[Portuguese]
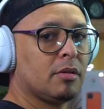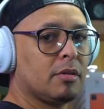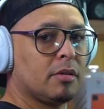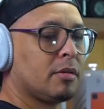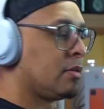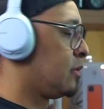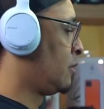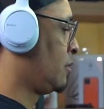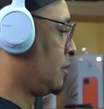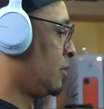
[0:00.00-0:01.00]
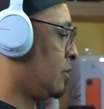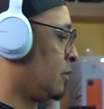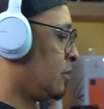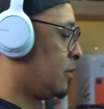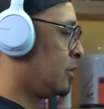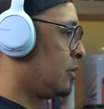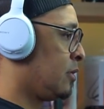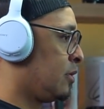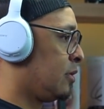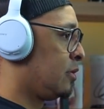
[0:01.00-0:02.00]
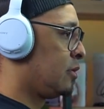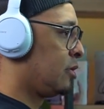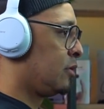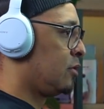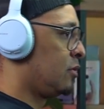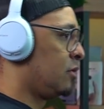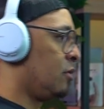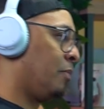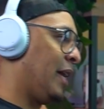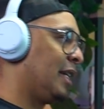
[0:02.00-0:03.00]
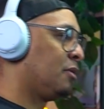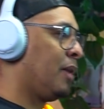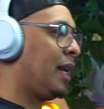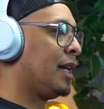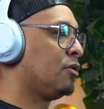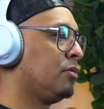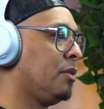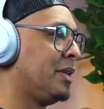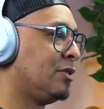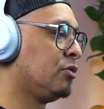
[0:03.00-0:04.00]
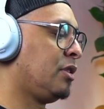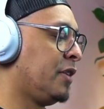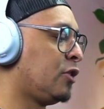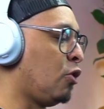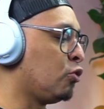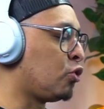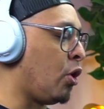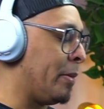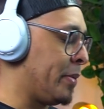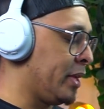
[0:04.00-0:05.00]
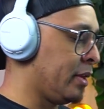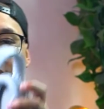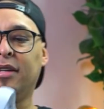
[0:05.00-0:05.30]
Não parece um top, mas não parece... Não parece barato, né? Mas não você vê que não é um top.